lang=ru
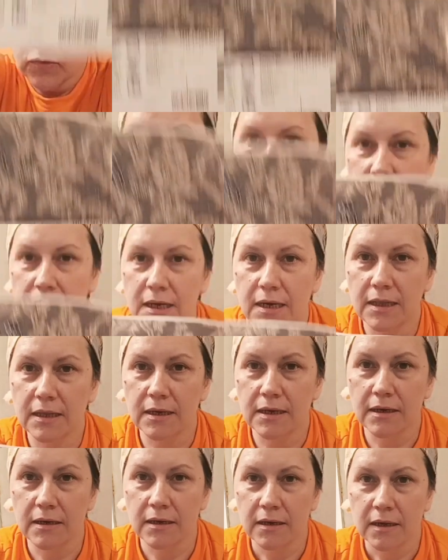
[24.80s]

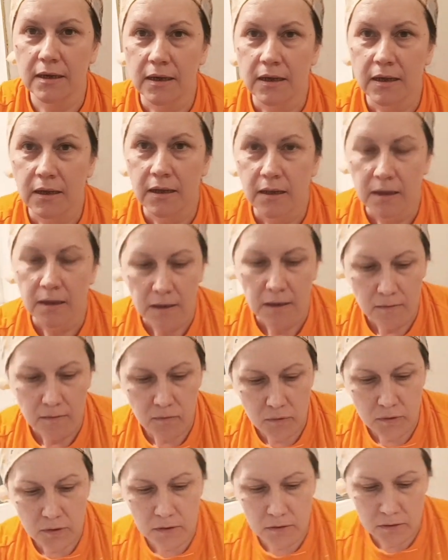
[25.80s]
материала,
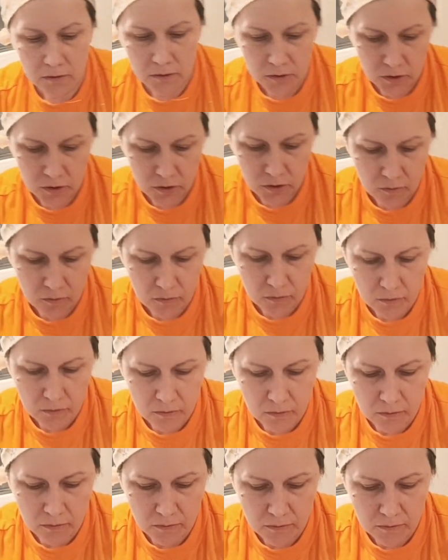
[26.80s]
вот,
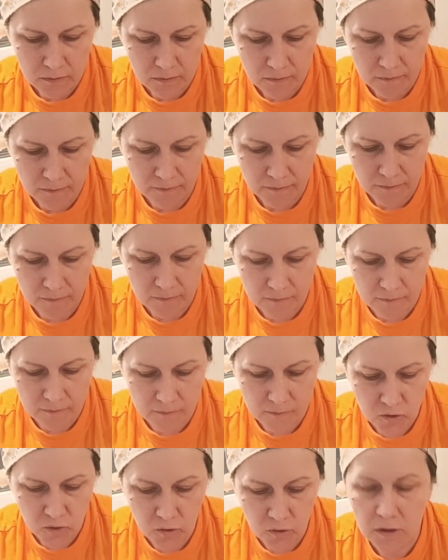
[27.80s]
что э,
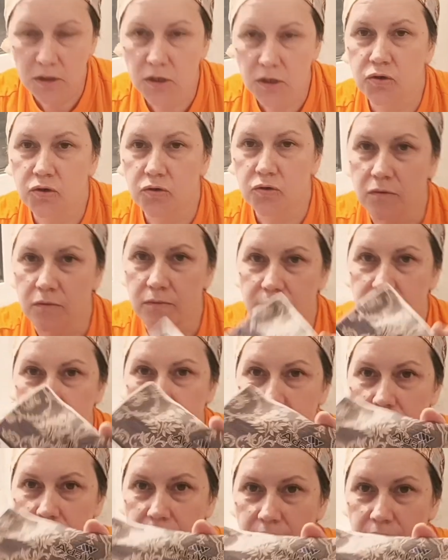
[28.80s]
все хорошо.
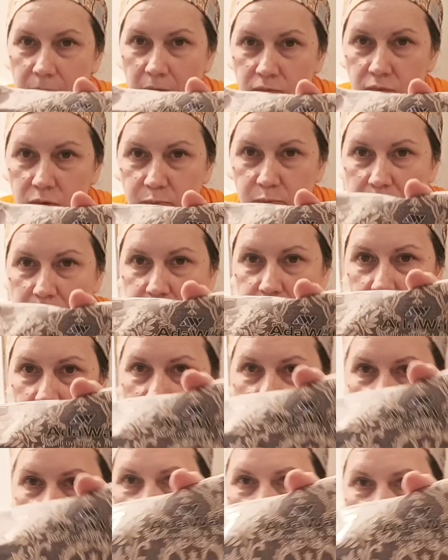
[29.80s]
Вот,
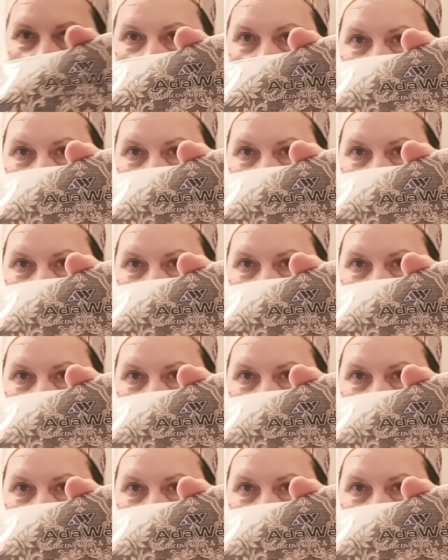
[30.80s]
подбора рисунка